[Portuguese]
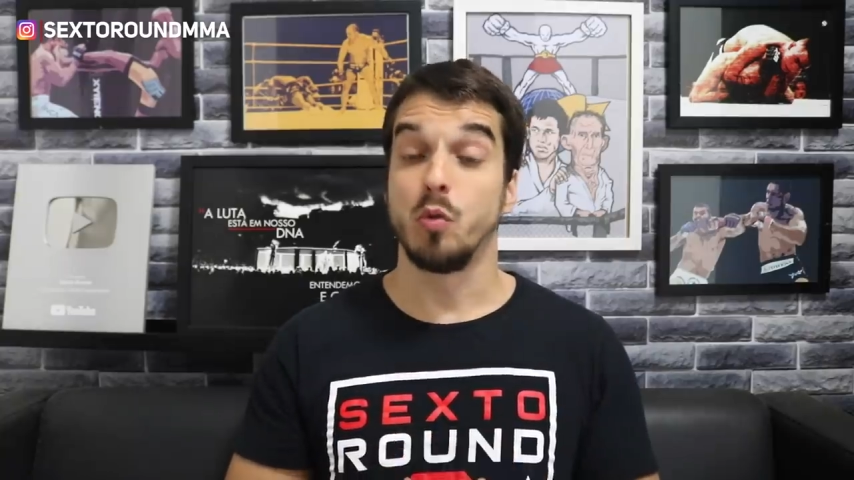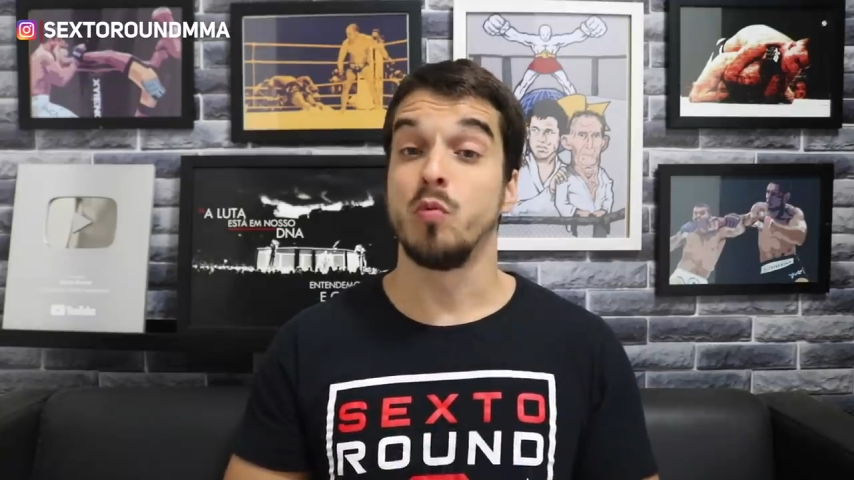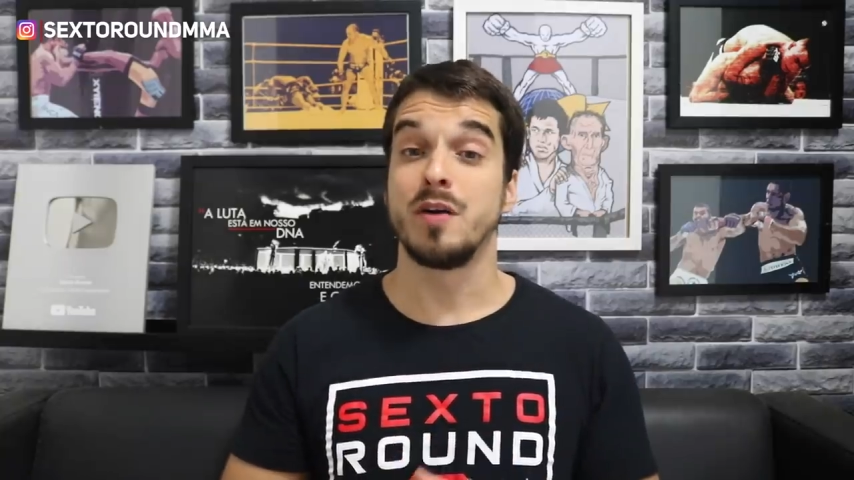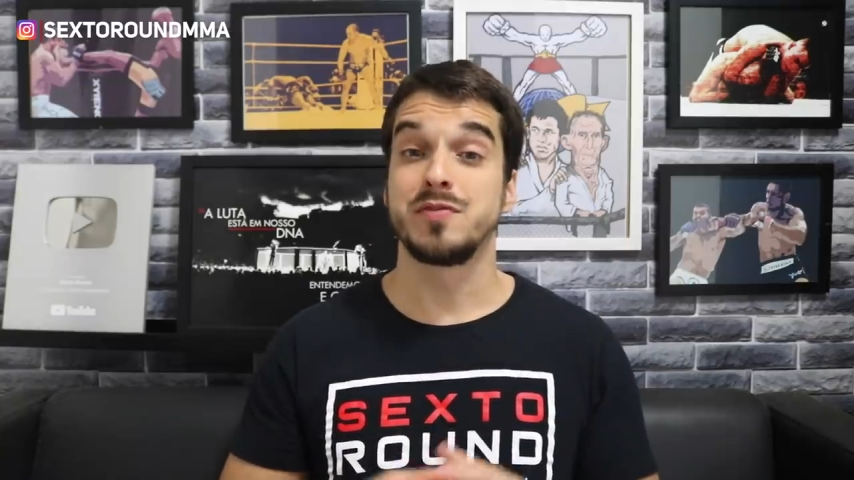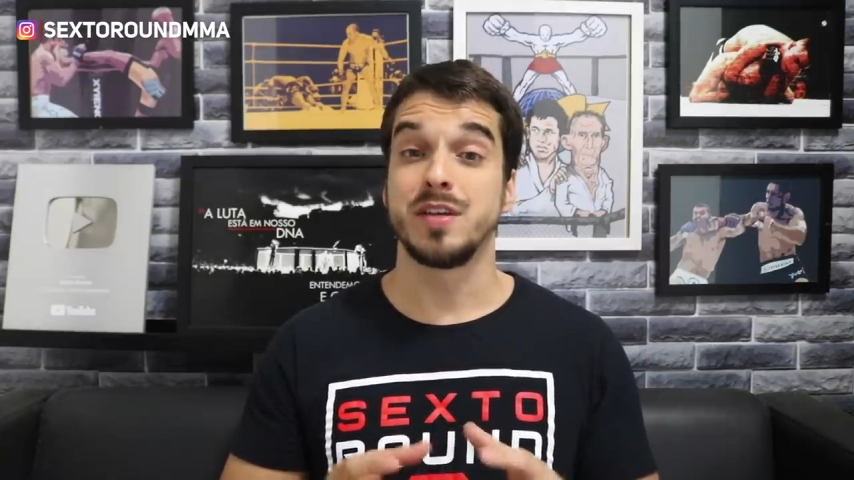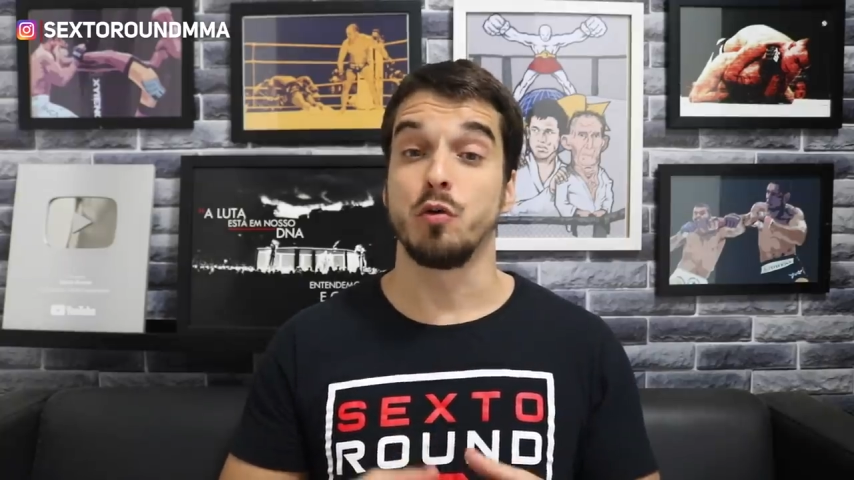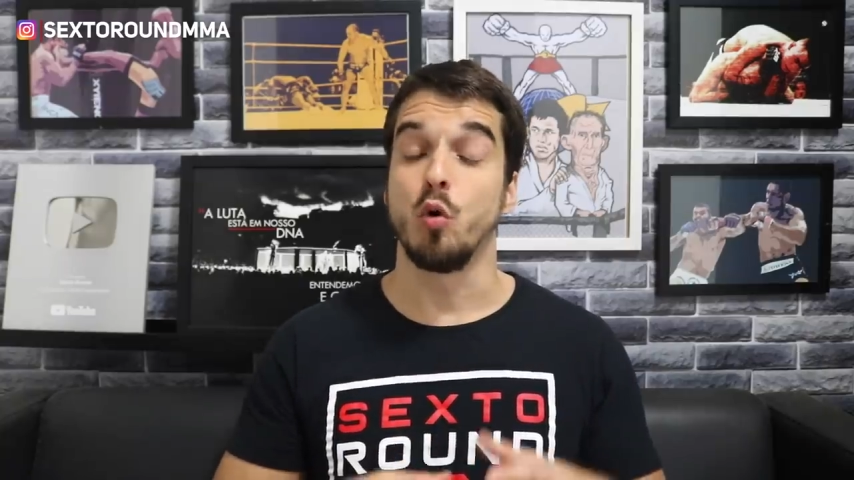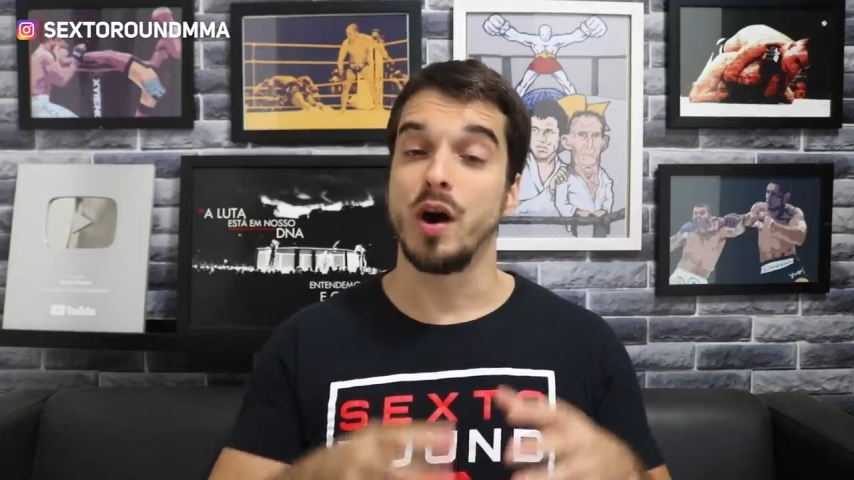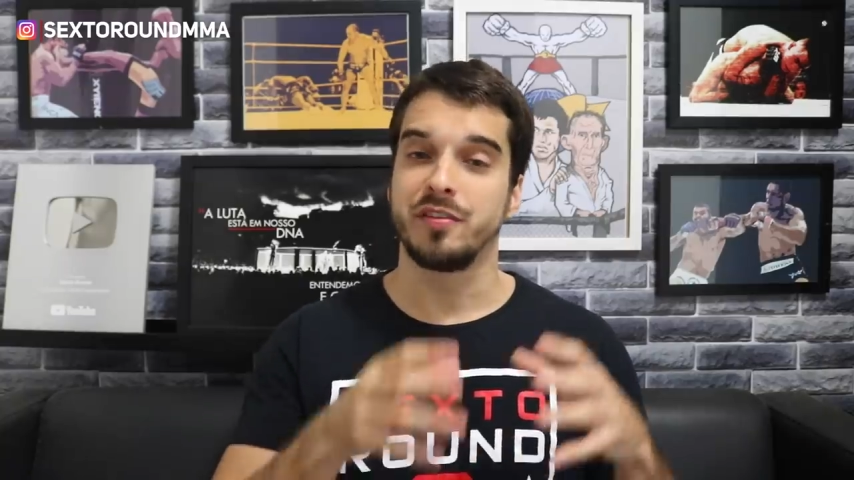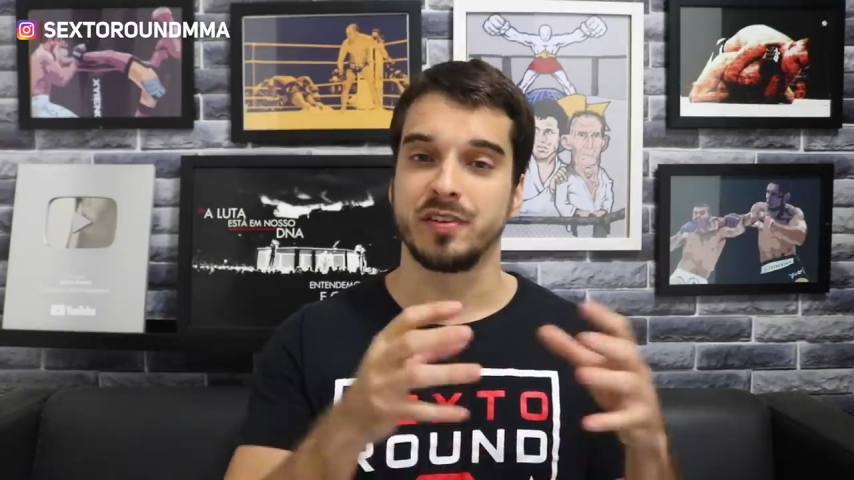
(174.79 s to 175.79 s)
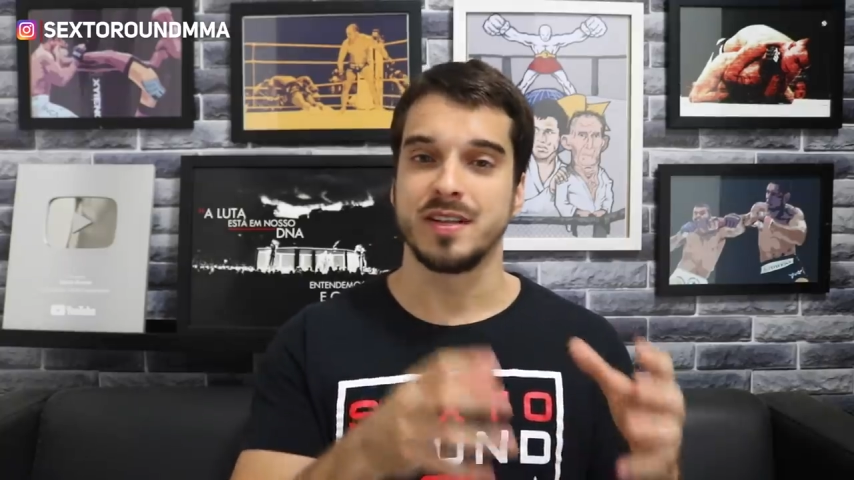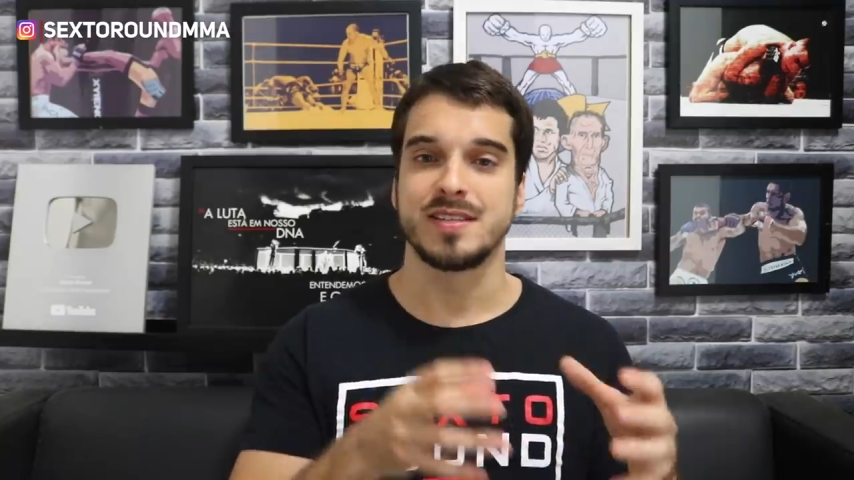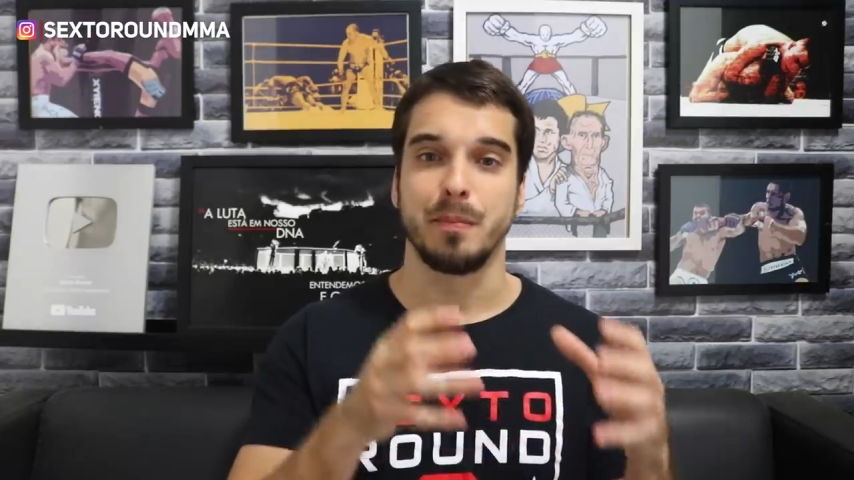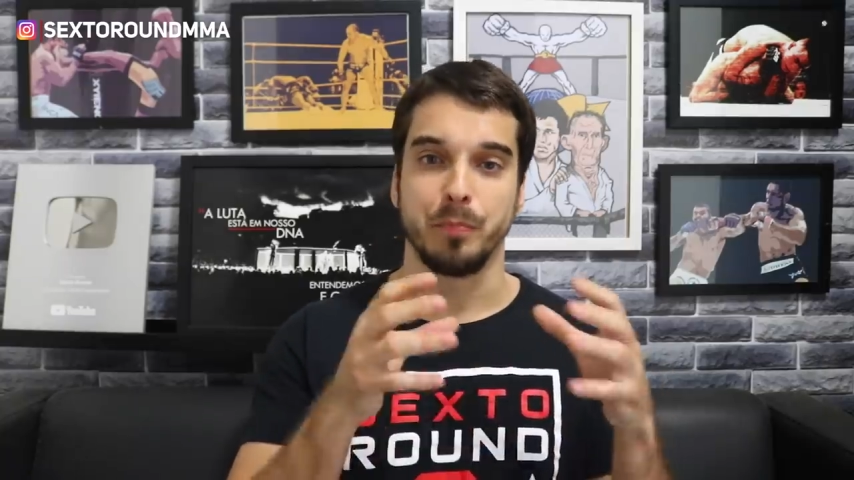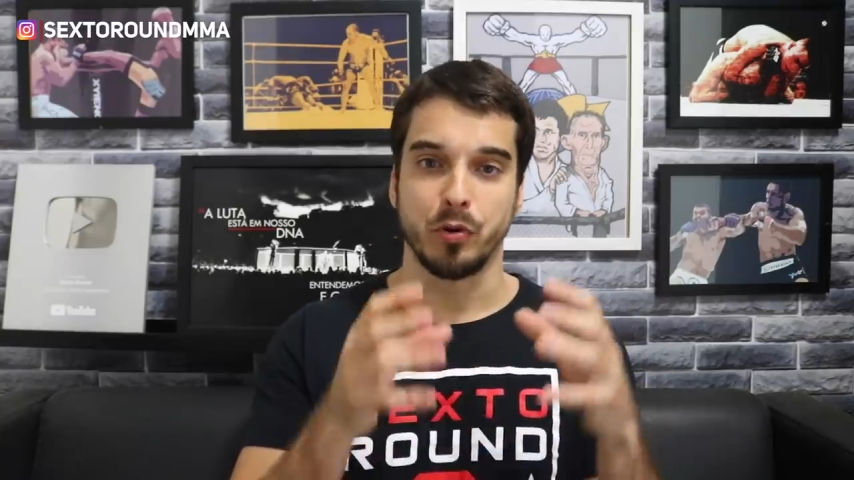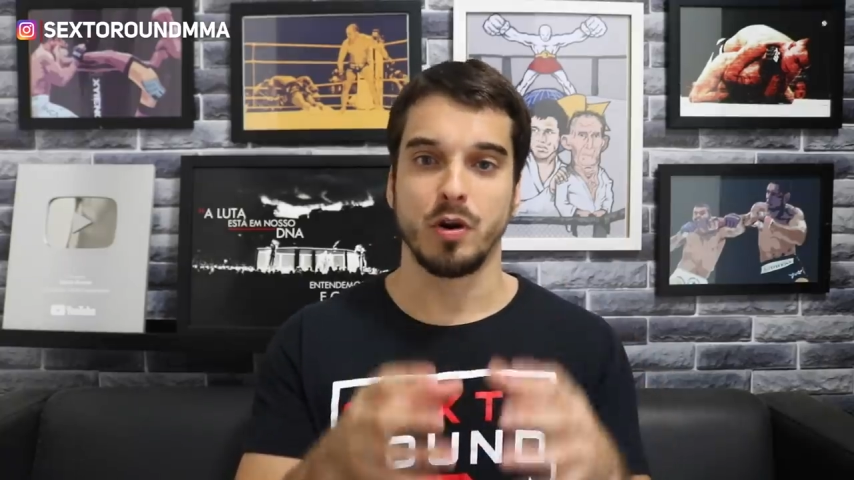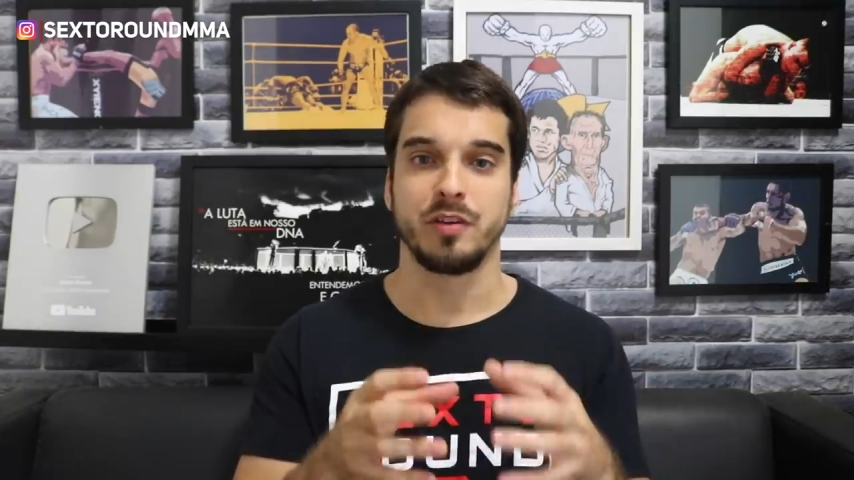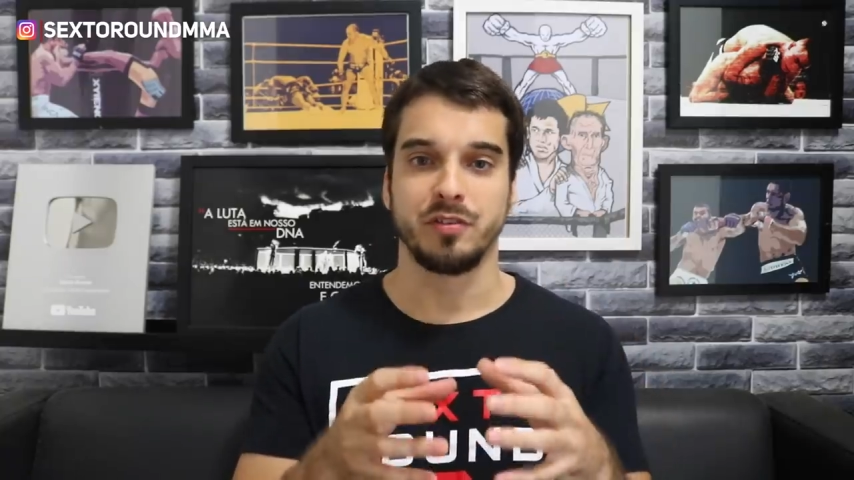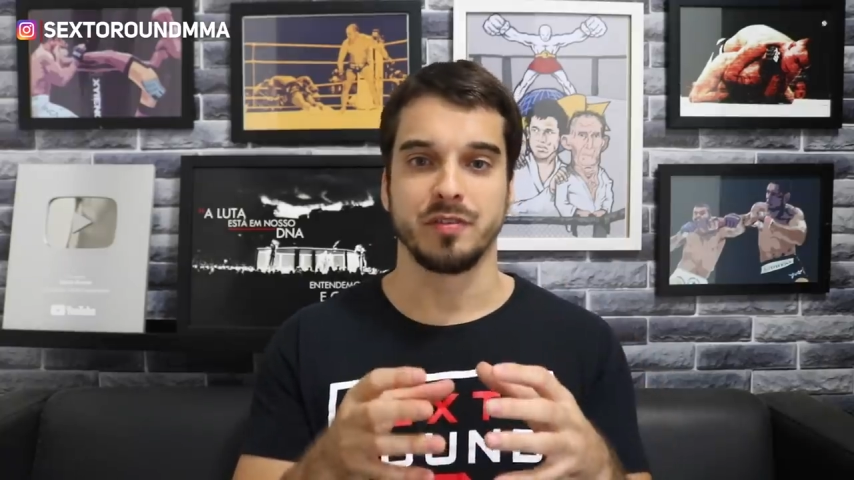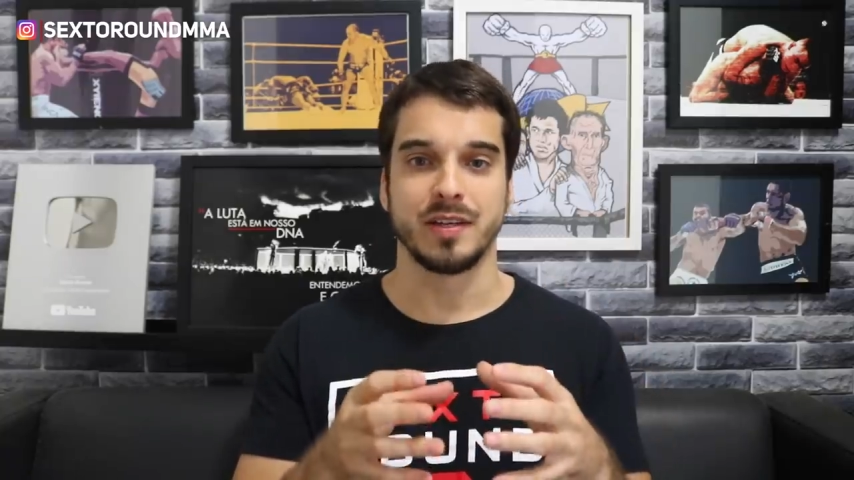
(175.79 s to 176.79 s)
Como o UFC gosta dessa
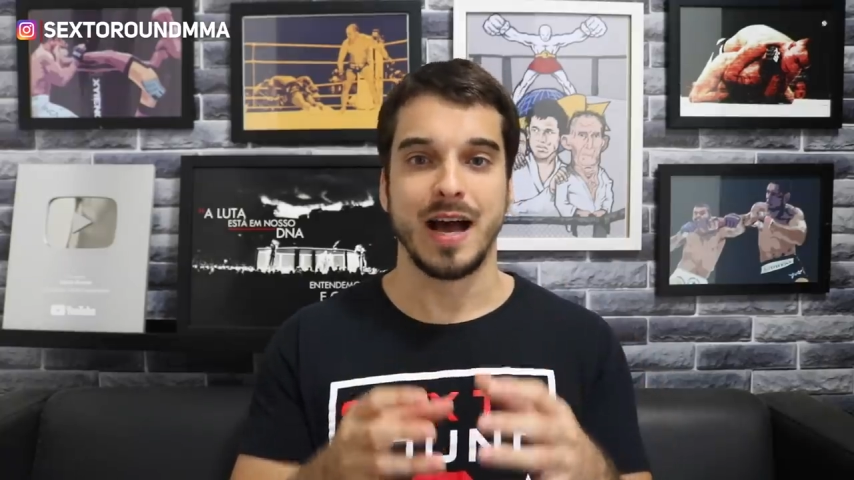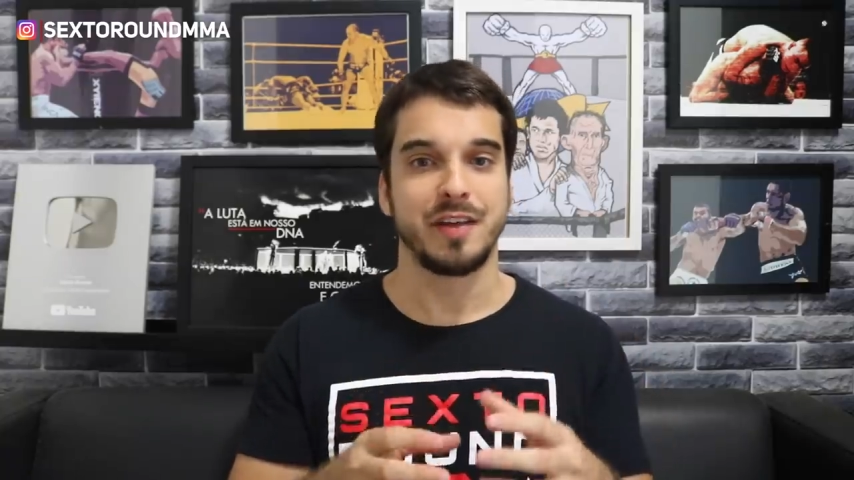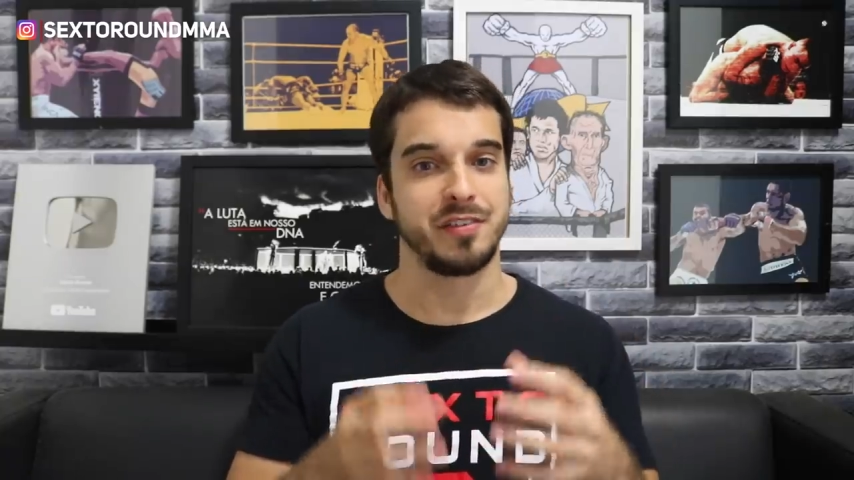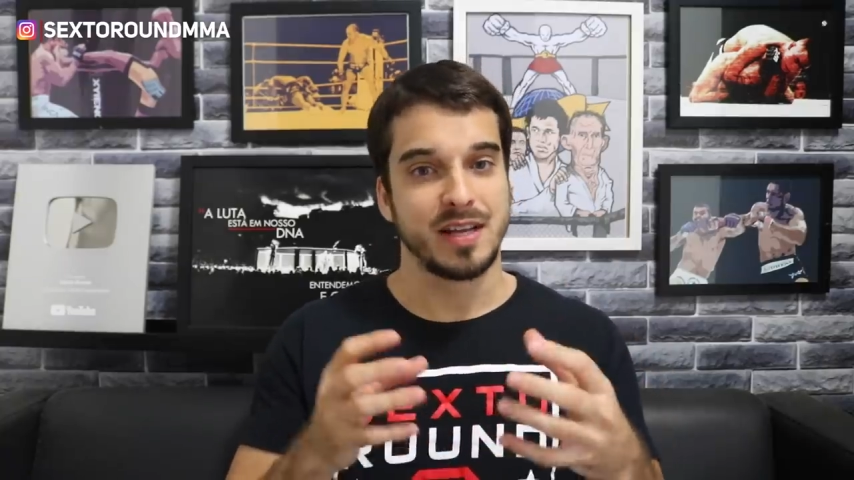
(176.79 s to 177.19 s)
proatividade,